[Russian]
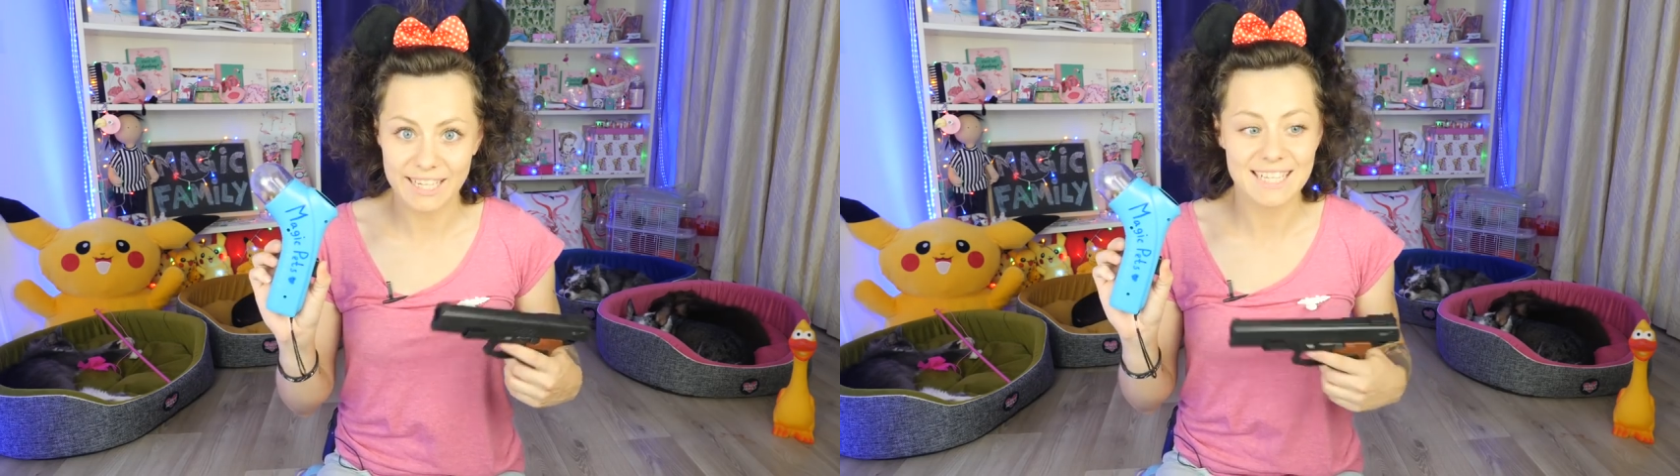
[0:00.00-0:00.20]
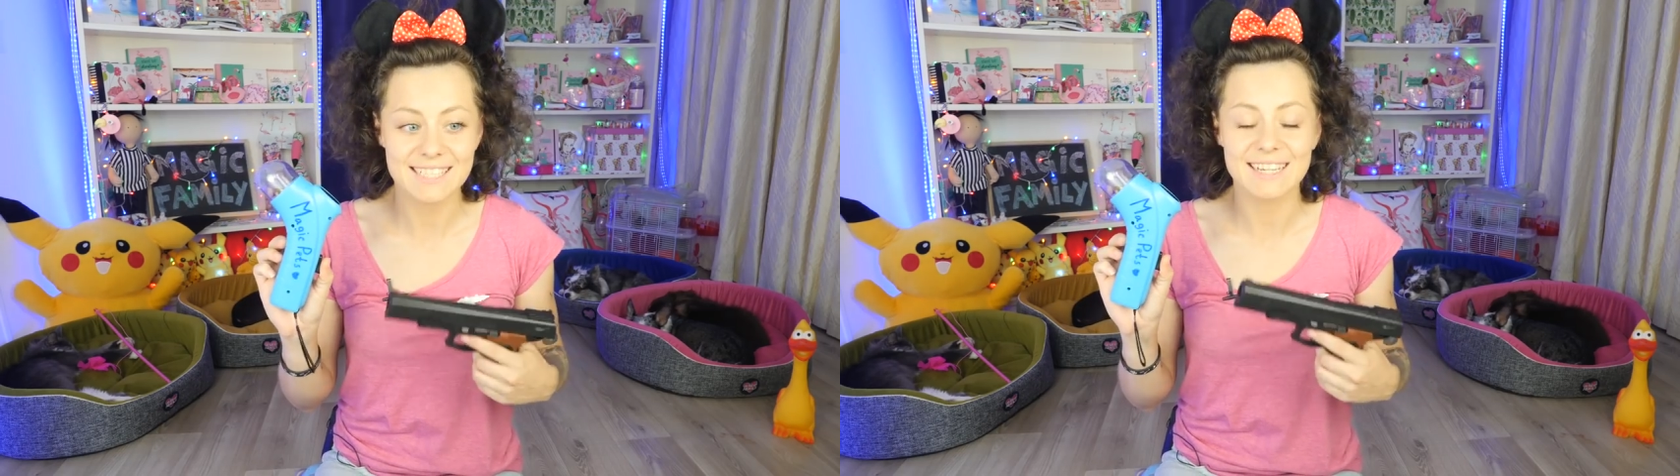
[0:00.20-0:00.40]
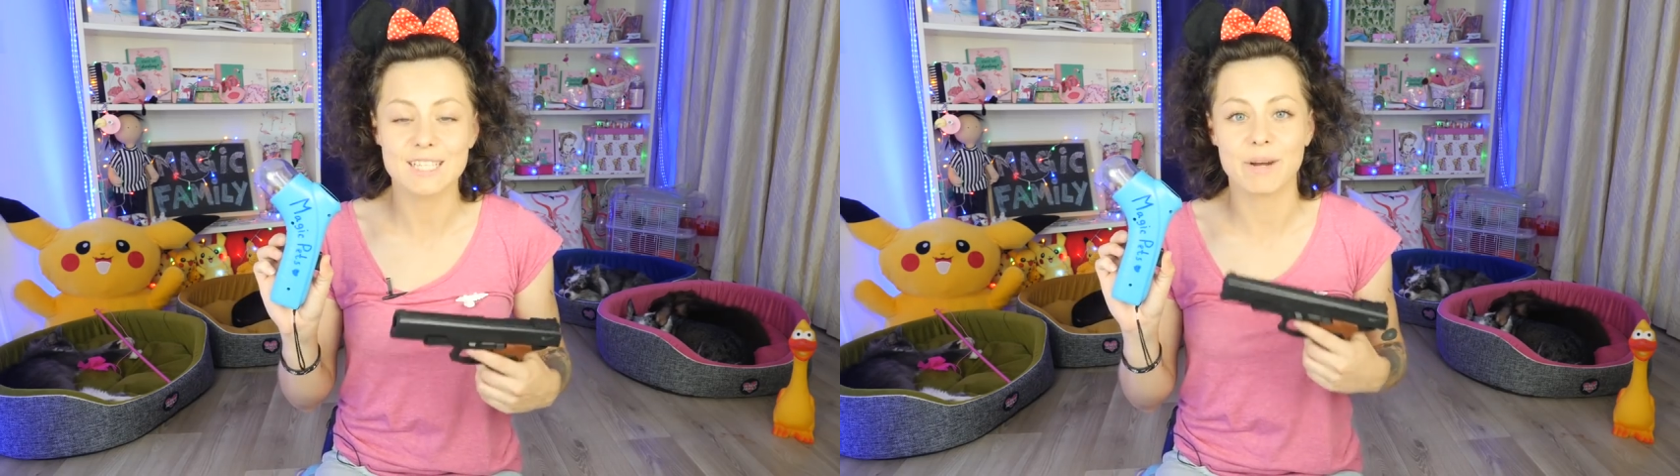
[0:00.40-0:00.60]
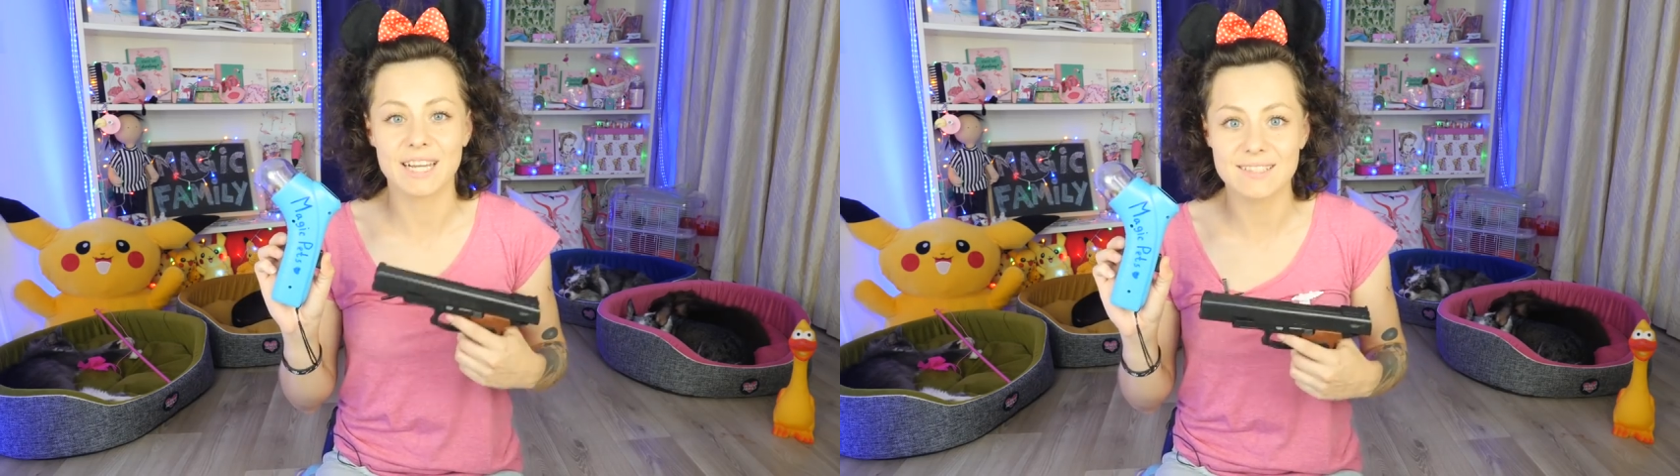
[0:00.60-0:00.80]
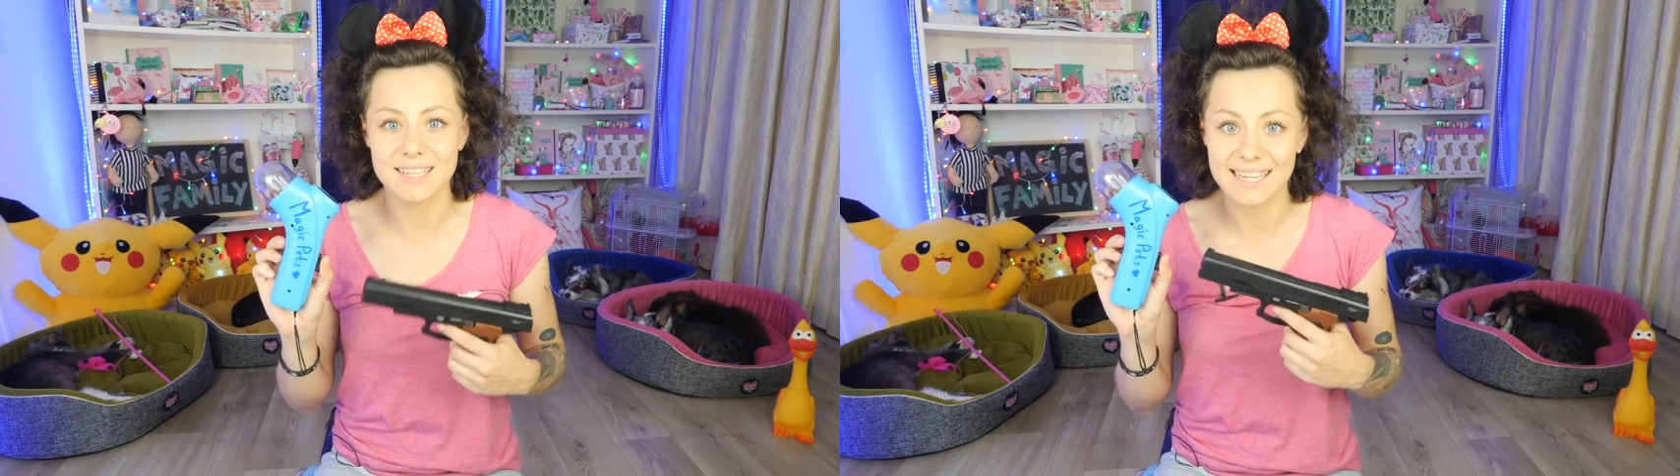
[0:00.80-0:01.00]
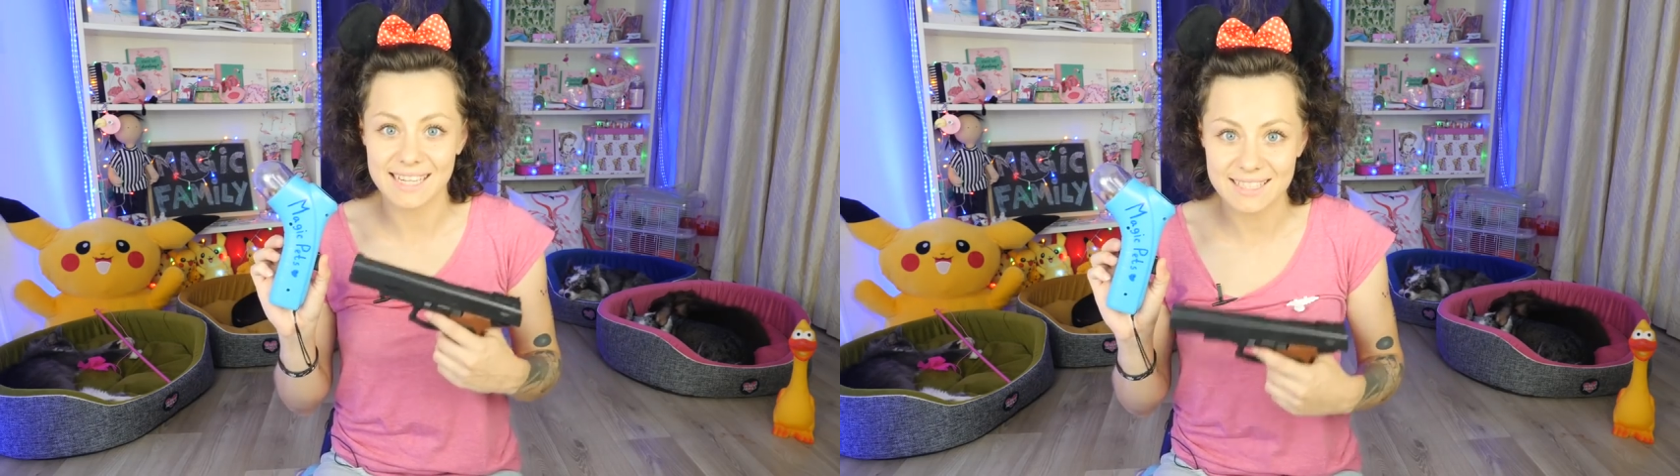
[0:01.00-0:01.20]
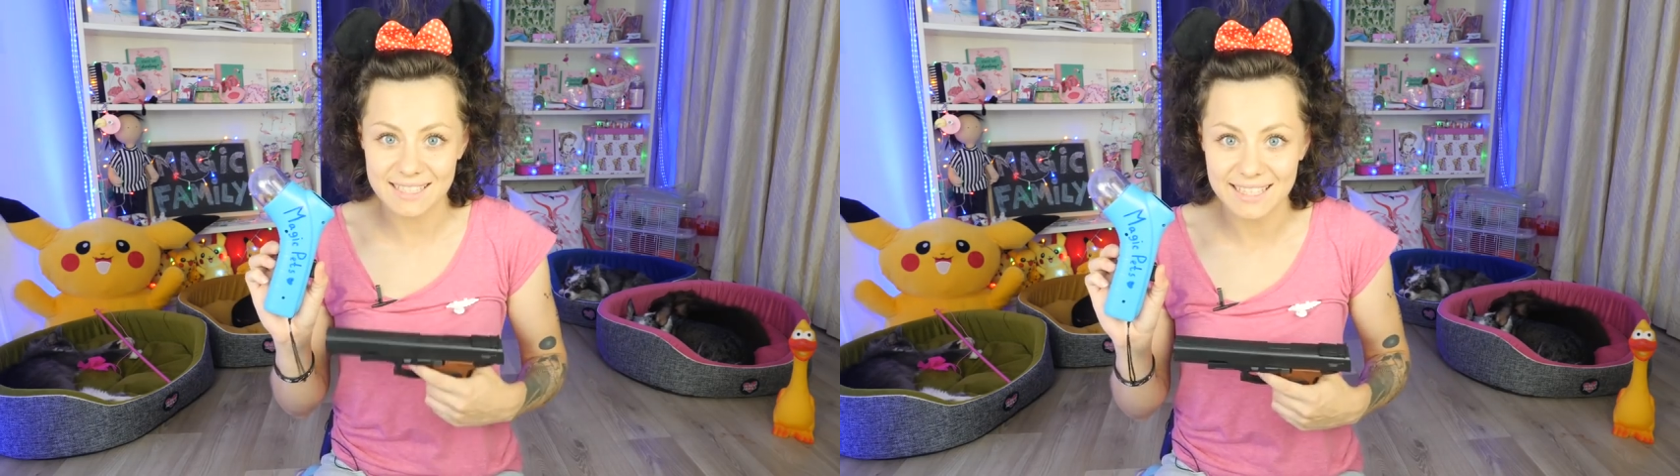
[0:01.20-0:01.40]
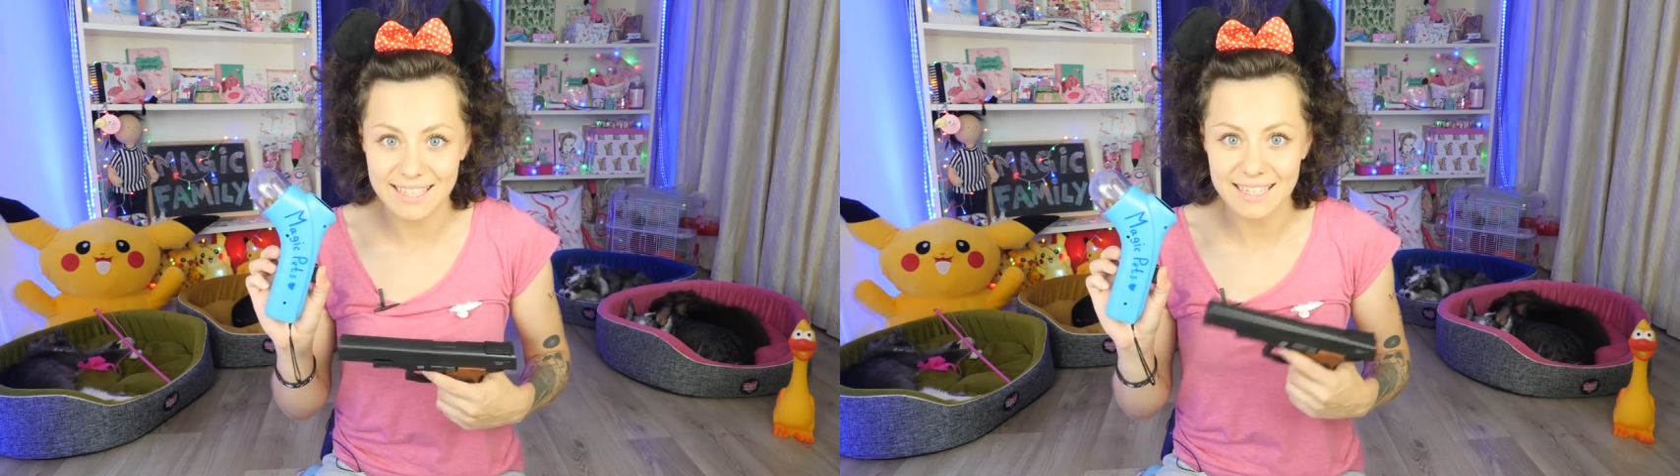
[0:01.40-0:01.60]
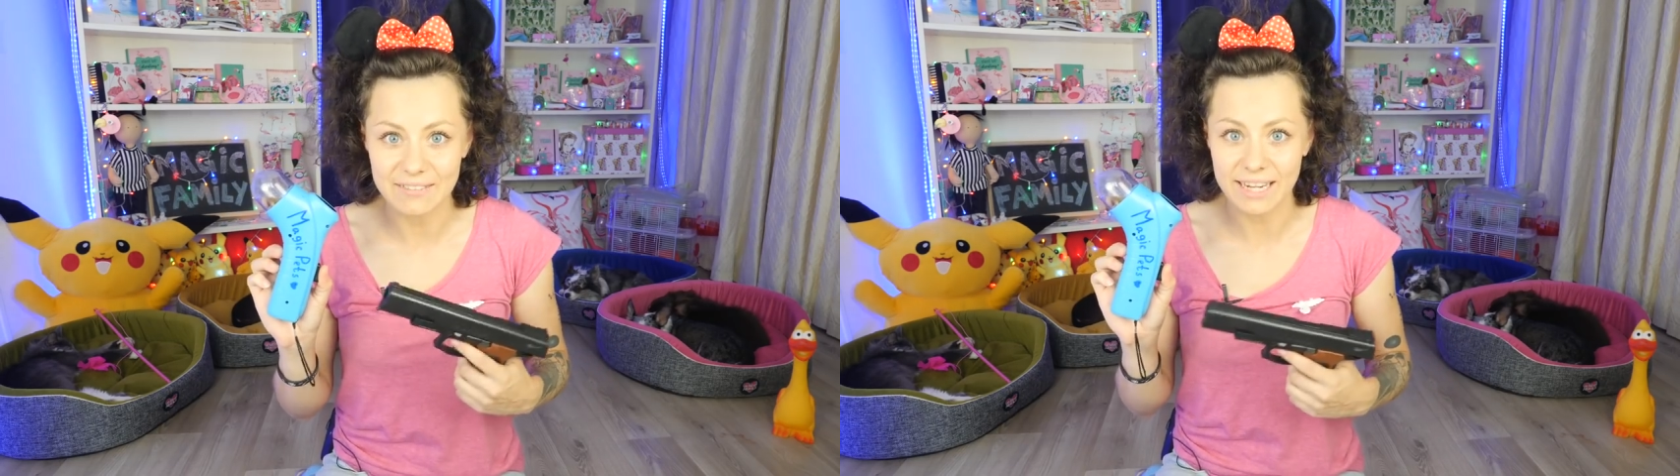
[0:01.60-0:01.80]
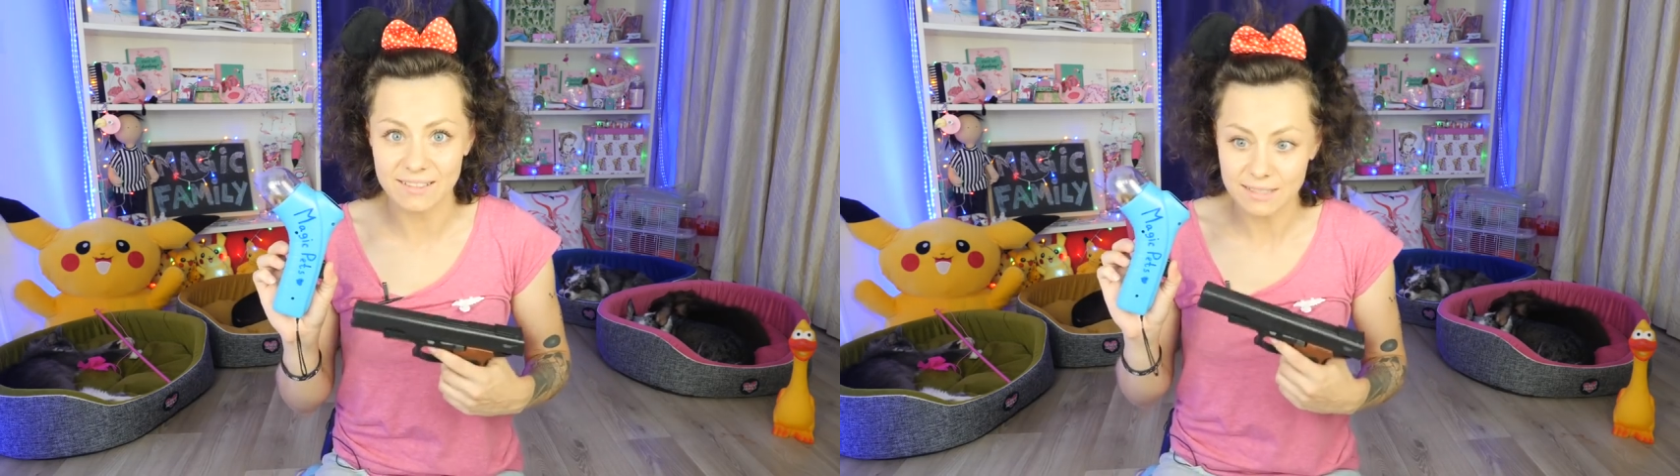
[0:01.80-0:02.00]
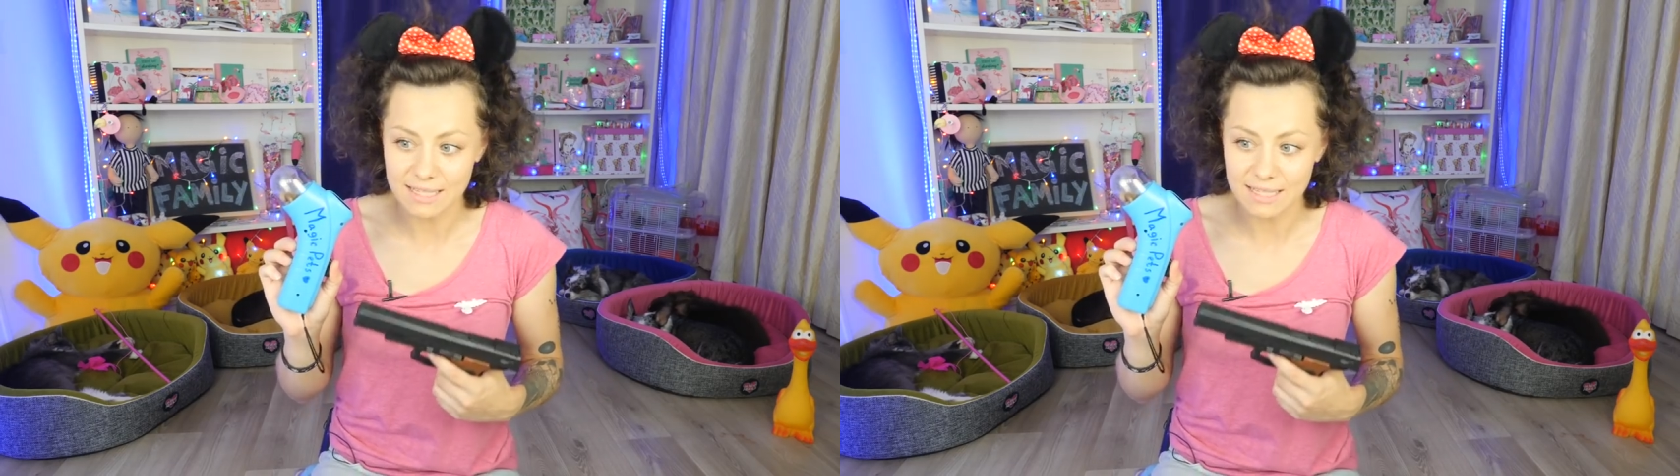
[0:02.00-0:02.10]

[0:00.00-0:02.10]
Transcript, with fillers: Я один раз показывала картинки и говорила,